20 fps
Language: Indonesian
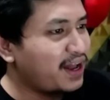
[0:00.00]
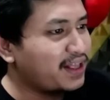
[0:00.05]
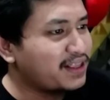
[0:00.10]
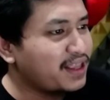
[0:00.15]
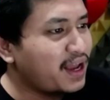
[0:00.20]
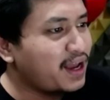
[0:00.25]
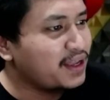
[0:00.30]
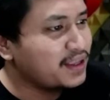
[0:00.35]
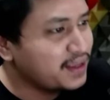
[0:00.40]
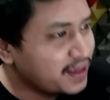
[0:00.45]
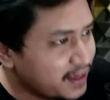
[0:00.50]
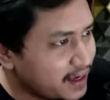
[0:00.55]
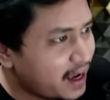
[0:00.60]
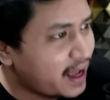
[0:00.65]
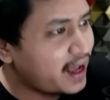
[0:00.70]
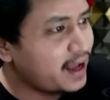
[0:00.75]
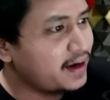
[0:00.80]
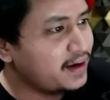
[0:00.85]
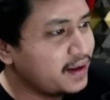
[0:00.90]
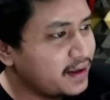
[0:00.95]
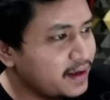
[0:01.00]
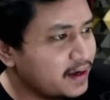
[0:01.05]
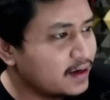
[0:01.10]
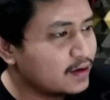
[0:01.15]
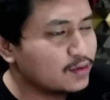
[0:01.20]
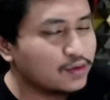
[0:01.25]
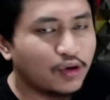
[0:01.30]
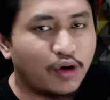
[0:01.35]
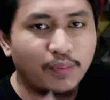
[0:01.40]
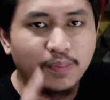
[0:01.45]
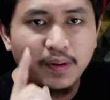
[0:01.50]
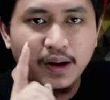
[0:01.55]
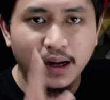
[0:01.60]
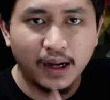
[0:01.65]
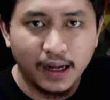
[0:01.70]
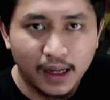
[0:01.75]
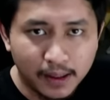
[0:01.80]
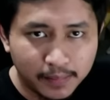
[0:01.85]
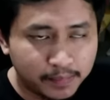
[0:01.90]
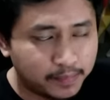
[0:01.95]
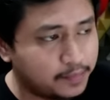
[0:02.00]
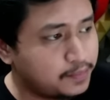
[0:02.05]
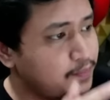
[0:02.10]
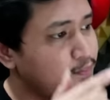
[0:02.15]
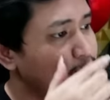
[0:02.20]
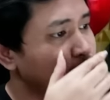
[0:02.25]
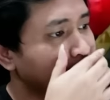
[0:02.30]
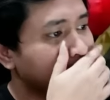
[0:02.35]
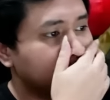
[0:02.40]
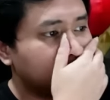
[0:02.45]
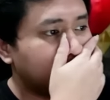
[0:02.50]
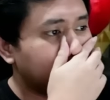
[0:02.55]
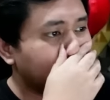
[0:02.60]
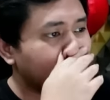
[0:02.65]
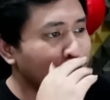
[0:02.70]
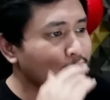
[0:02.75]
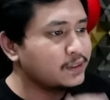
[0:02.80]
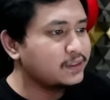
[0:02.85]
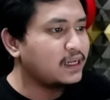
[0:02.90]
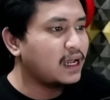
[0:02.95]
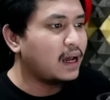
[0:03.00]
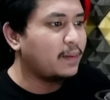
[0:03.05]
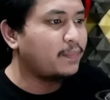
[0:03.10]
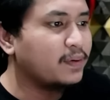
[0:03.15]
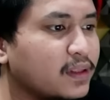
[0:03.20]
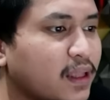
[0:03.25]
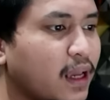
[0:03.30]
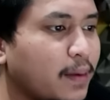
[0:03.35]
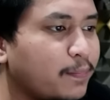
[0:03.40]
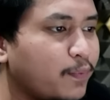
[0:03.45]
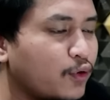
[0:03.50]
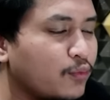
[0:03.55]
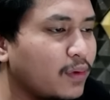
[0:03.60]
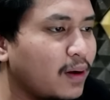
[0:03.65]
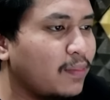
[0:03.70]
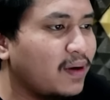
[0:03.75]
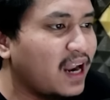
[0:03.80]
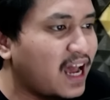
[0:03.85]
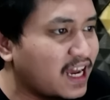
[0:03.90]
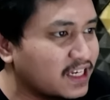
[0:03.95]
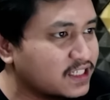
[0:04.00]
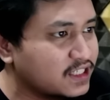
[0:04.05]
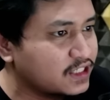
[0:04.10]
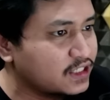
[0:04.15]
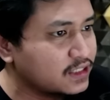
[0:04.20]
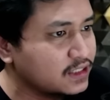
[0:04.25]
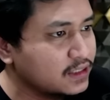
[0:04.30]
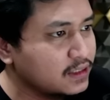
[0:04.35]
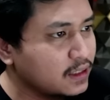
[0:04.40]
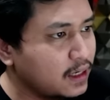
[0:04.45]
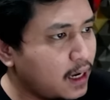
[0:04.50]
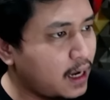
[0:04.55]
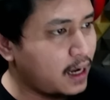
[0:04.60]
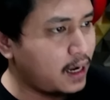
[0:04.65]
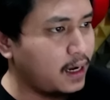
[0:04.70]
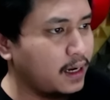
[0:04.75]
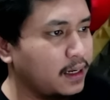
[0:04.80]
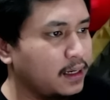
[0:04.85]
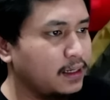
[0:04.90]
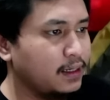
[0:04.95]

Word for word: Katanya ada yang top up terus dapat iPhone 15. Ah.